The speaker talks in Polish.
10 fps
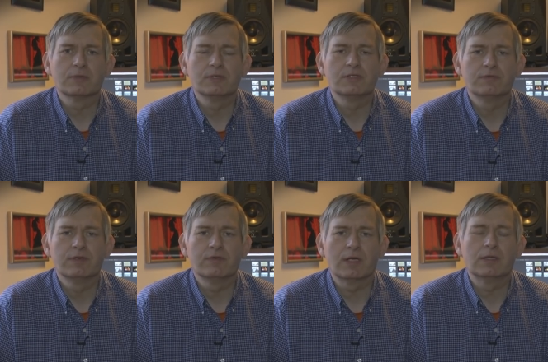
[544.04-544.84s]
zrobić
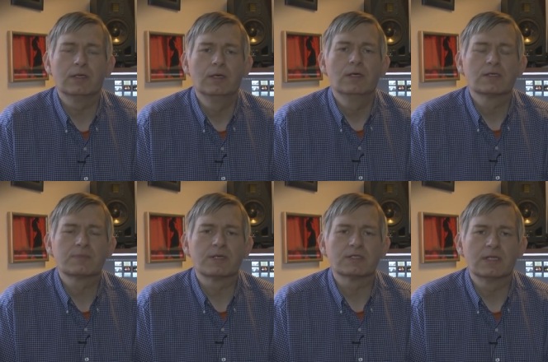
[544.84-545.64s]
wywiad
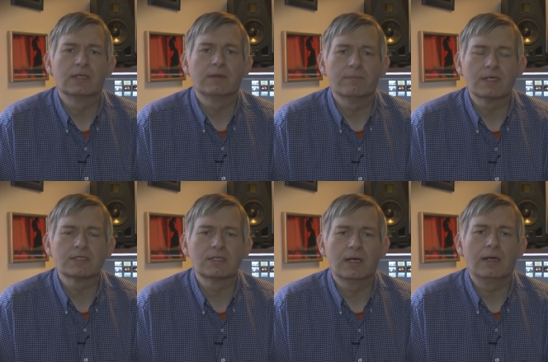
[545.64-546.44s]
z prezydentem
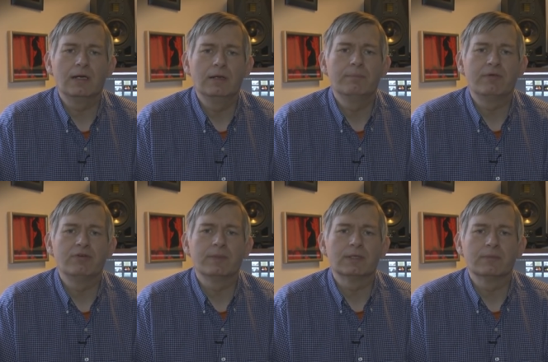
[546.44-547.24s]
miasta e,
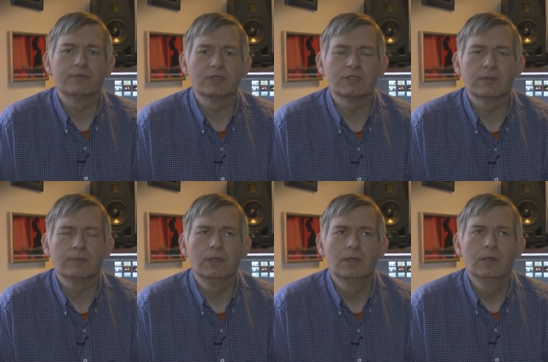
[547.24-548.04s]
Pawłem
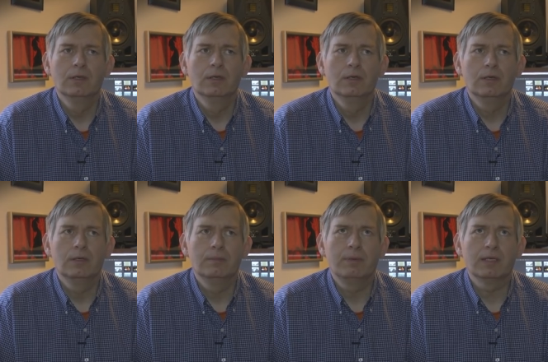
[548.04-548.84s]
Adamowiczem.
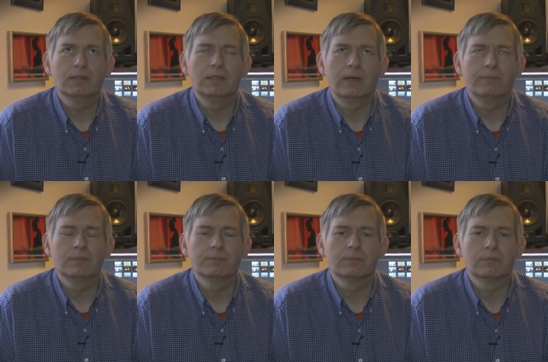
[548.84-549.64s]
E,
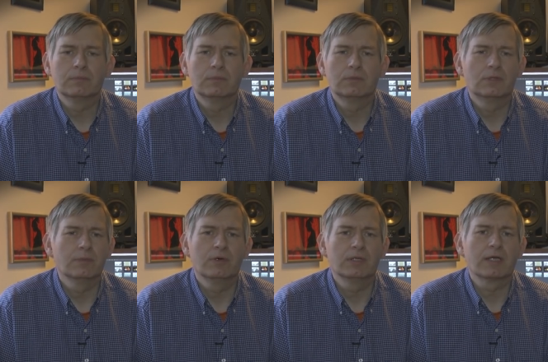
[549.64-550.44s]
pamiętam,
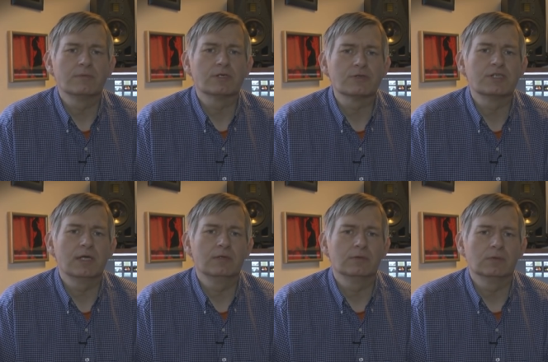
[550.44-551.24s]
to była na jakimś
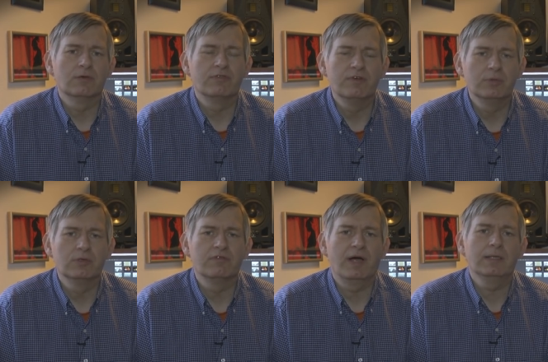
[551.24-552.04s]
osiedlu nowo
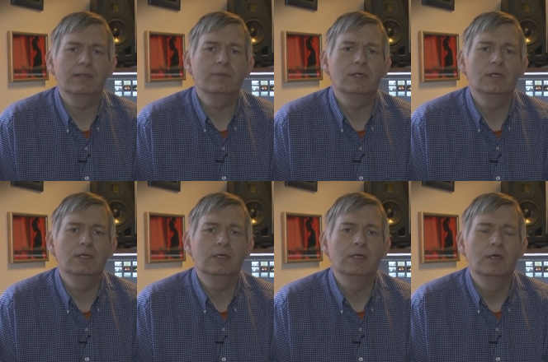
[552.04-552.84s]
wybudowanym
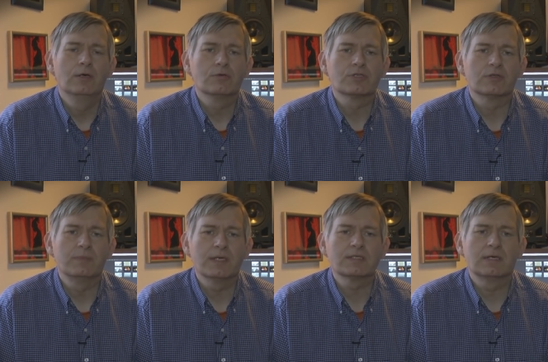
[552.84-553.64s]
i
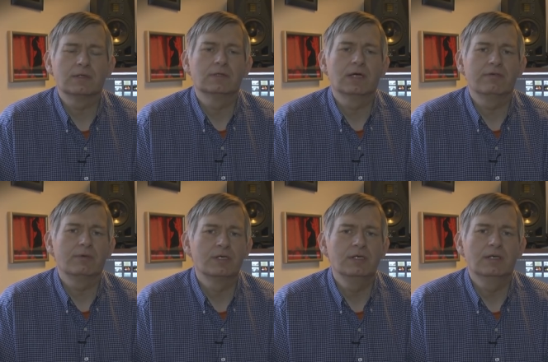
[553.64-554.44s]
Urząd Miasta
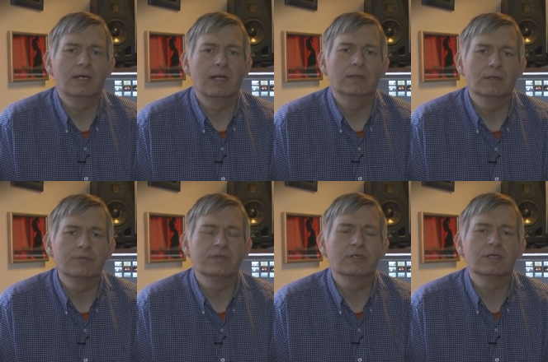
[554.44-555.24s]
oddawał kilka
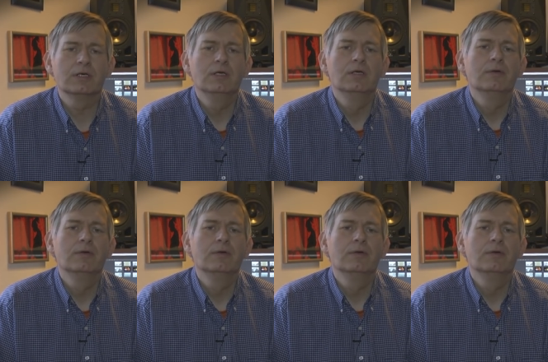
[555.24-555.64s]
nowych